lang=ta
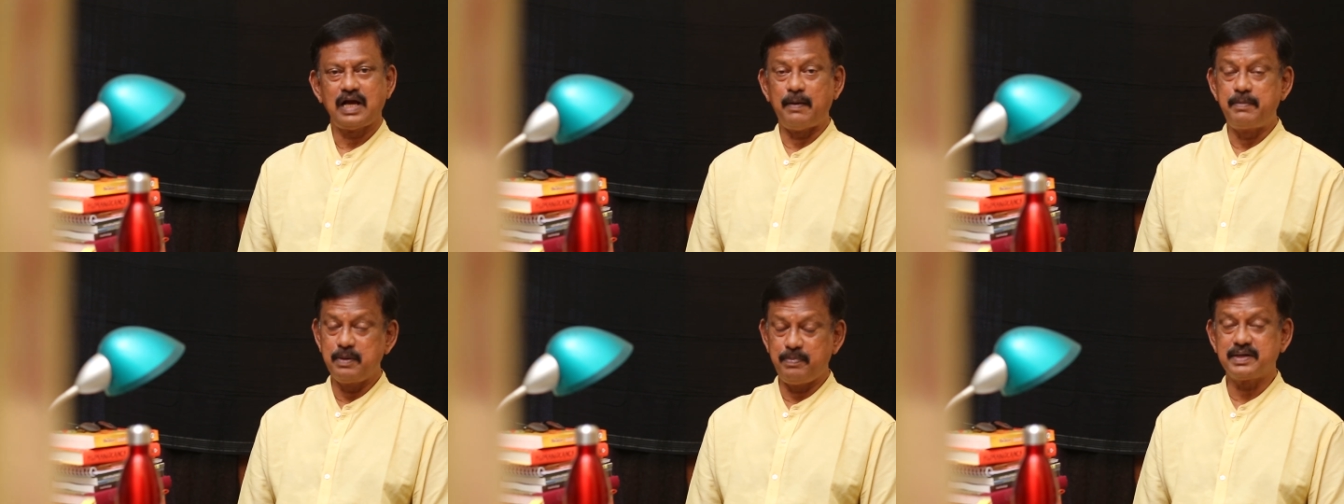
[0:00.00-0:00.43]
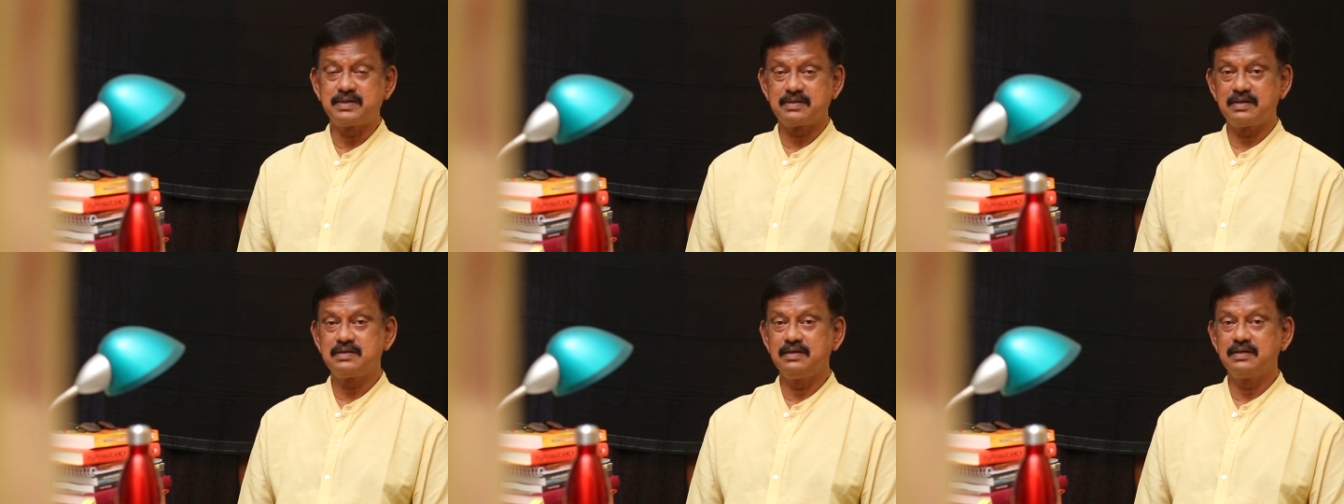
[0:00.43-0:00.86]
அப்படி
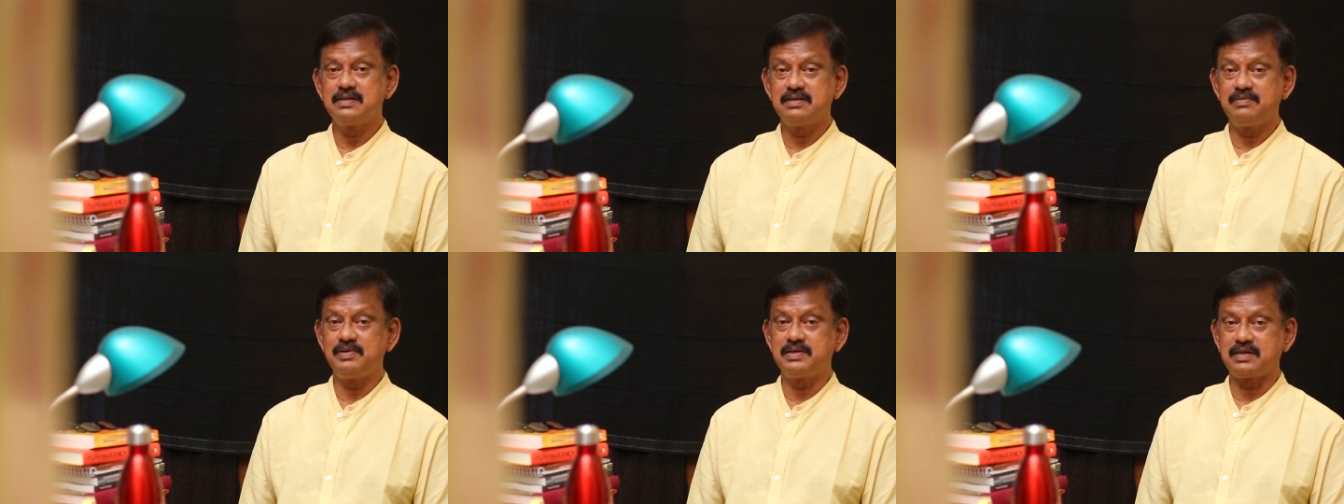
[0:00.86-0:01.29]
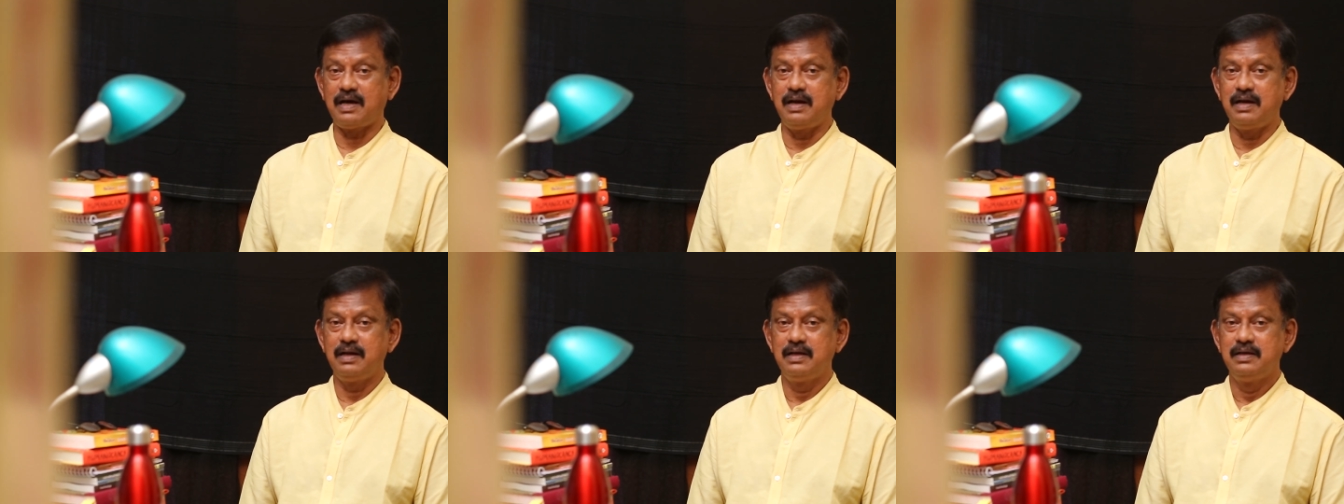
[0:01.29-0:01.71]
பற்றற்று
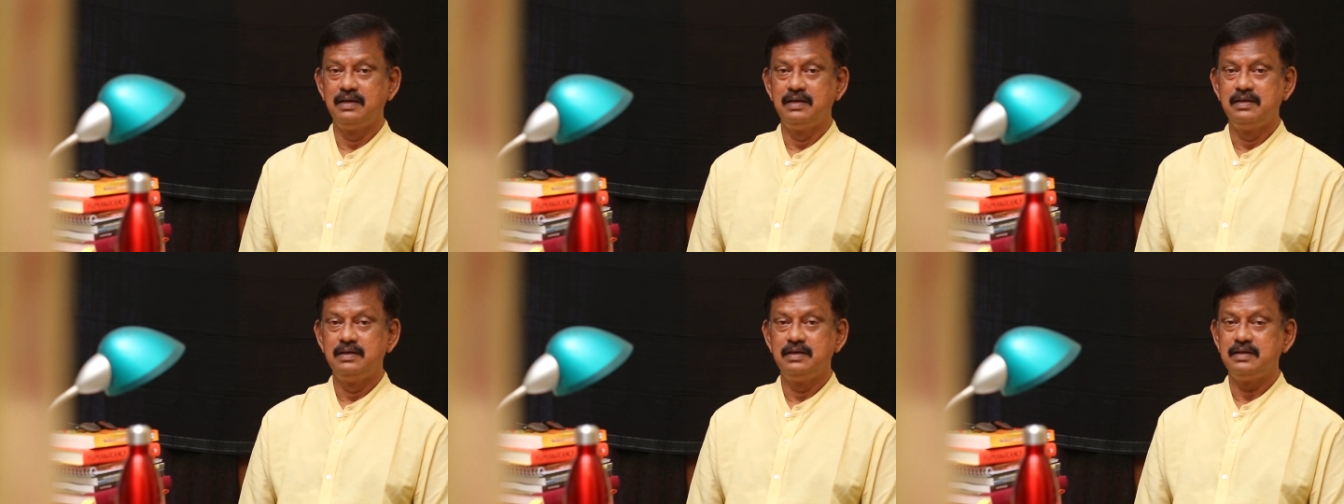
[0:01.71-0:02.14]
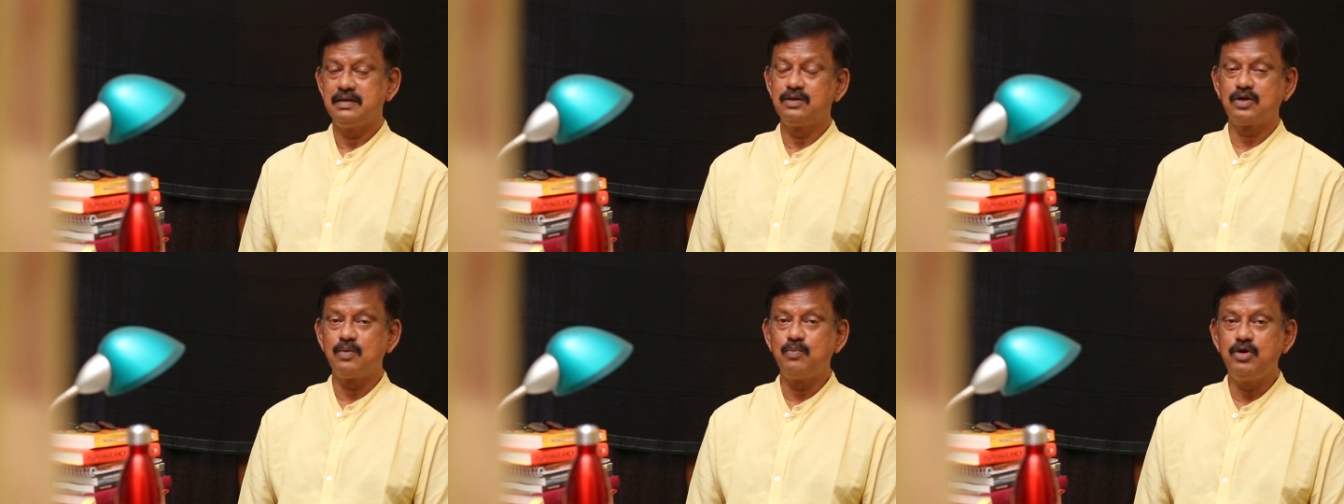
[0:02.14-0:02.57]
இருந்துவிட்டால்
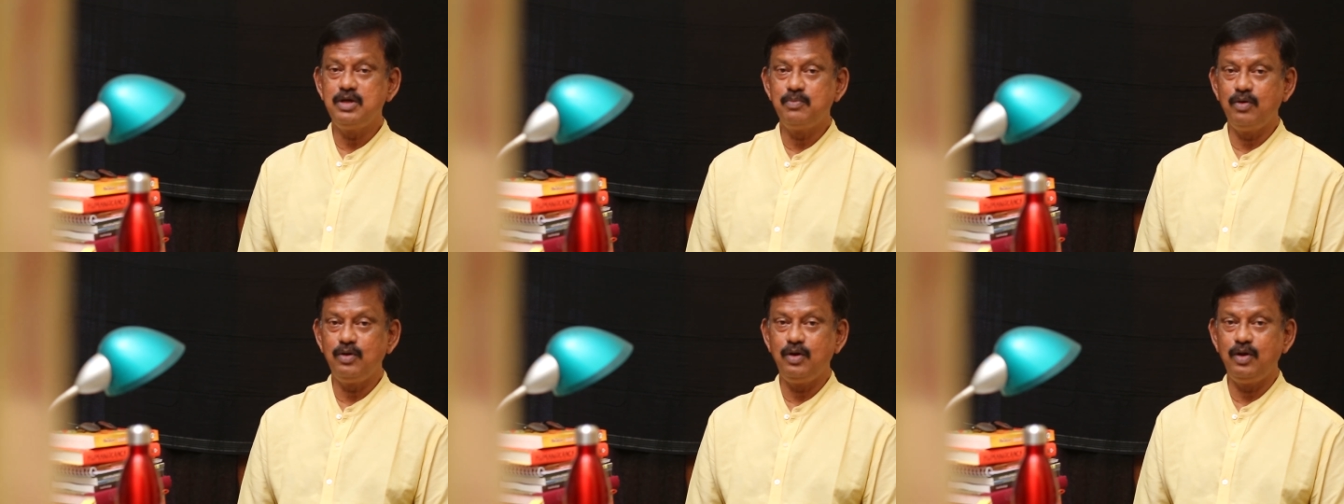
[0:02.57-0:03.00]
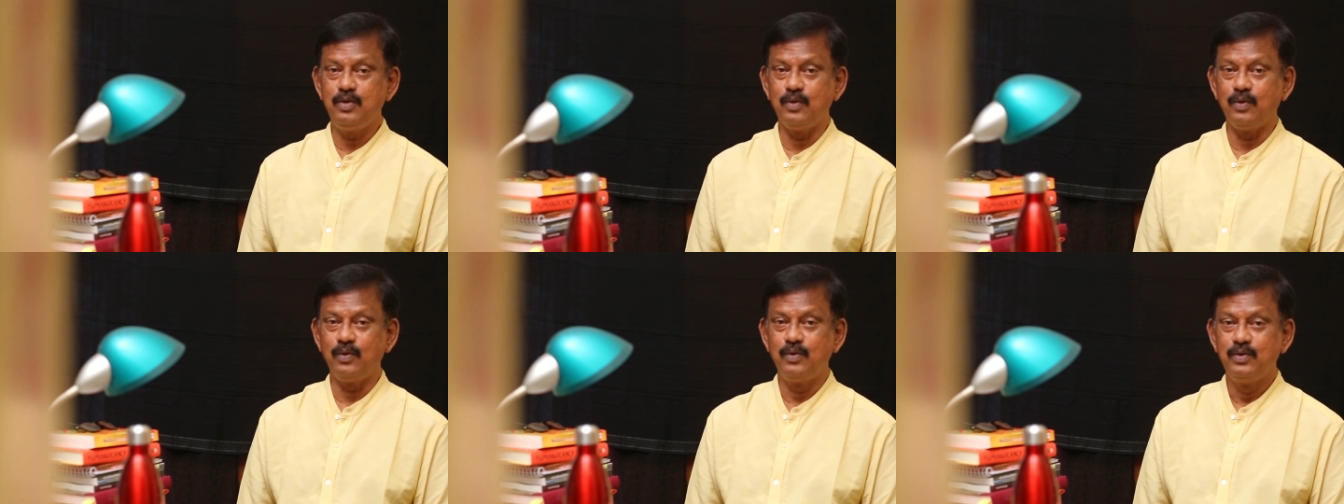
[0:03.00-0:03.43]
இருக்க முடியுமோ இல்லையோ